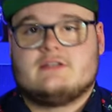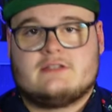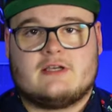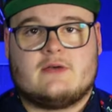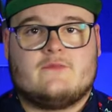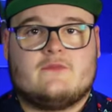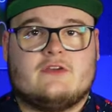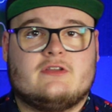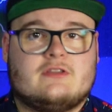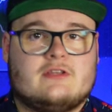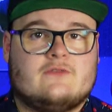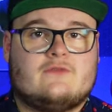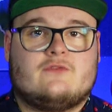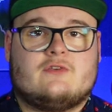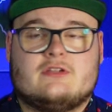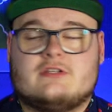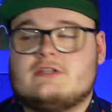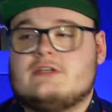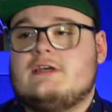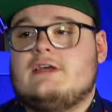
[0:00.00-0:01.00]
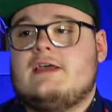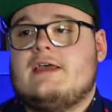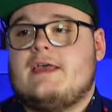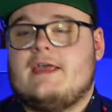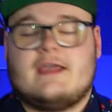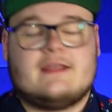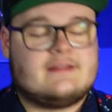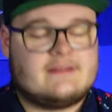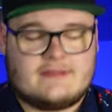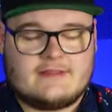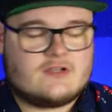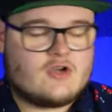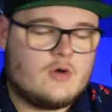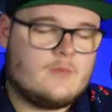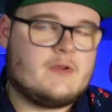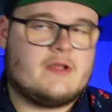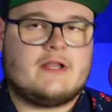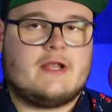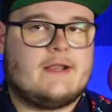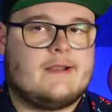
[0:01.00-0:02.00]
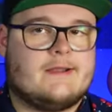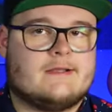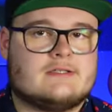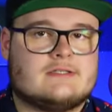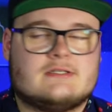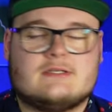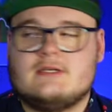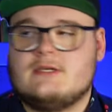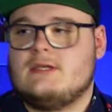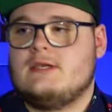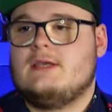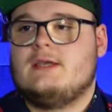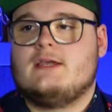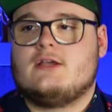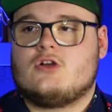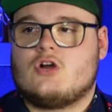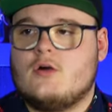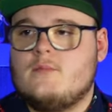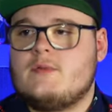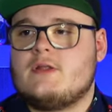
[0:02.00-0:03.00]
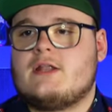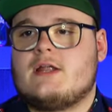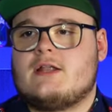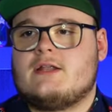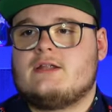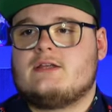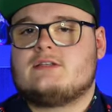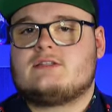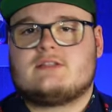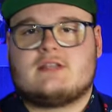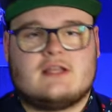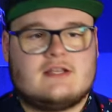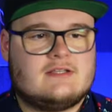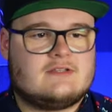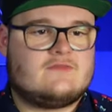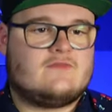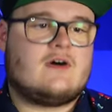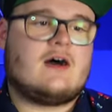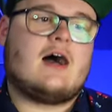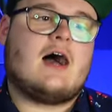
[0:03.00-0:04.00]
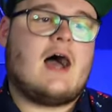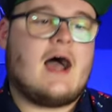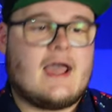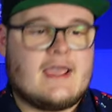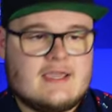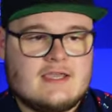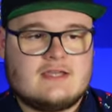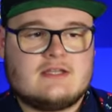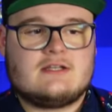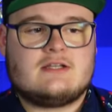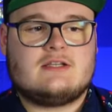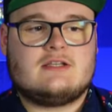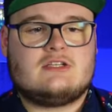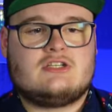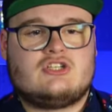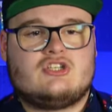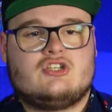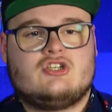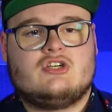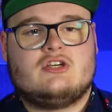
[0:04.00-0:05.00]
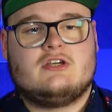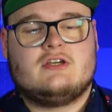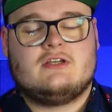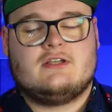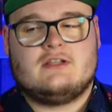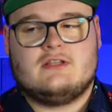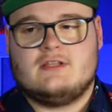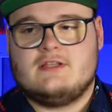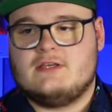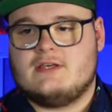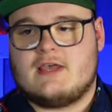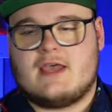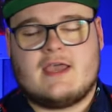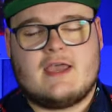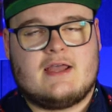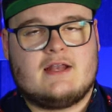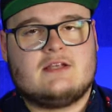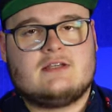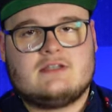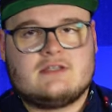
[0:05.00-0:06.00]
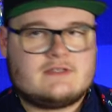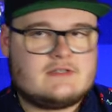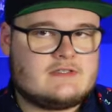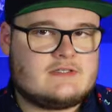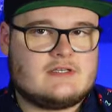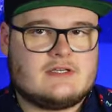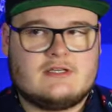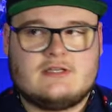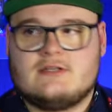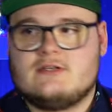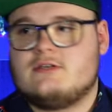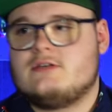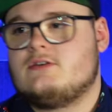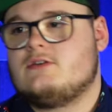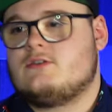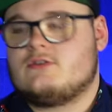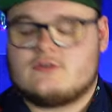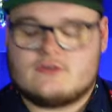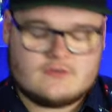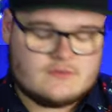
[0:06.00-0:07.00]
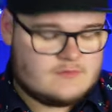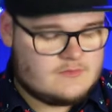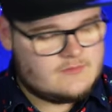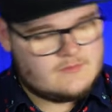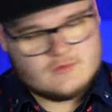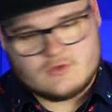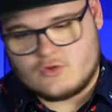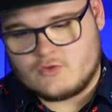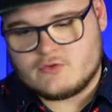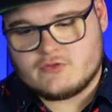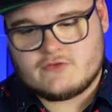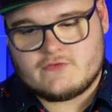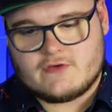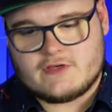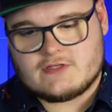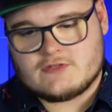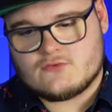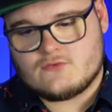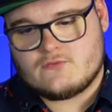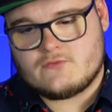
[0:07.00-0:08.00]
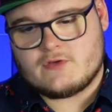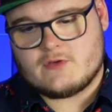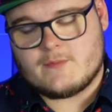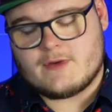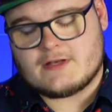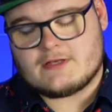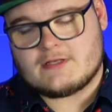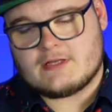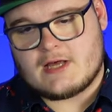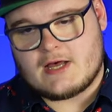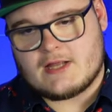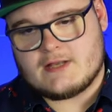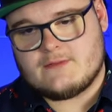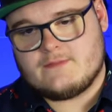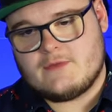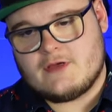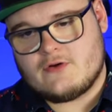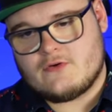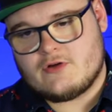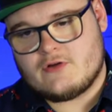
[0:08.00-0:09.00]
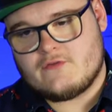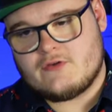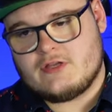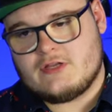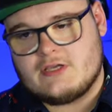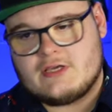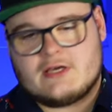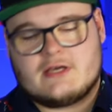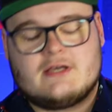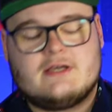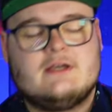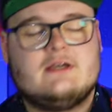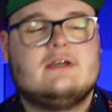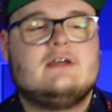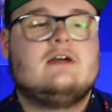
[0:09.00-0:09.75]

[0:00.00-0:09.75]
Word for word: something different, komplett anders. Komplett anders, denn es war eigentlich eine ähnliche Szene. Ghostface ruft jemanden an, mehr oder weniger